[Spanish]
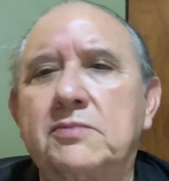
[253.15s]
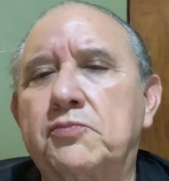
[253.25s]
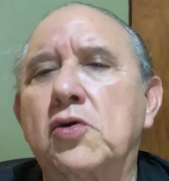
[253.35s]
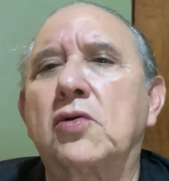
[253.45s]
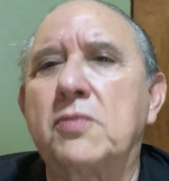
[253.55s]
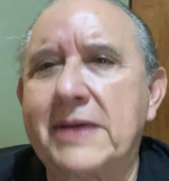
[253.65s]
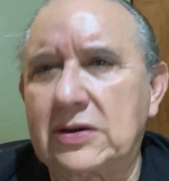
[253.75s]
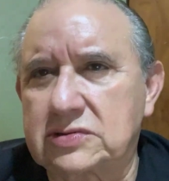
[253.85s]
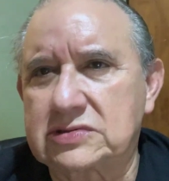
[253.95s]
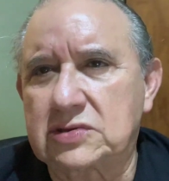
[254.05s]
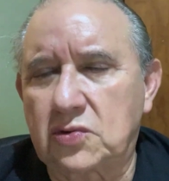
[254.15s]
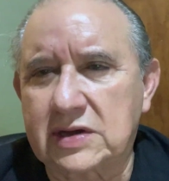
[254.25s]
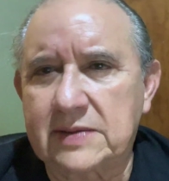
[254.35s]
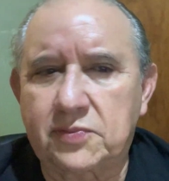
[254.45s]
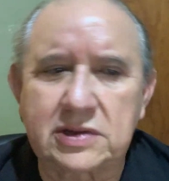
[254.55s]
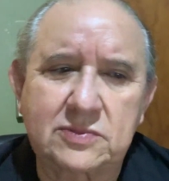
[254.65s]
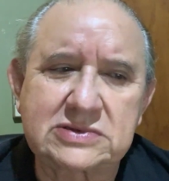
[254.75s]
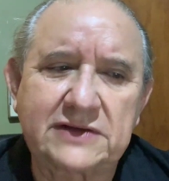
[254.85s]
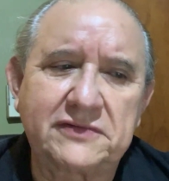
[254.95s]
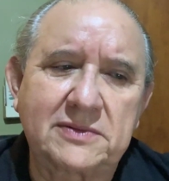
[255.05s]
por lo menos lo que
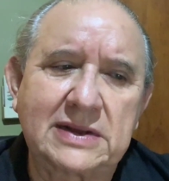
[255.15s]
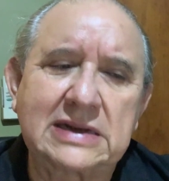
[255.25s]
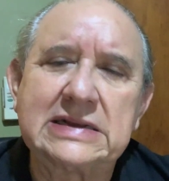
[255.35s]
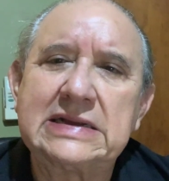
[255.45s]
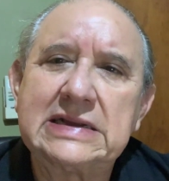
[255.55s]
podemos afirmar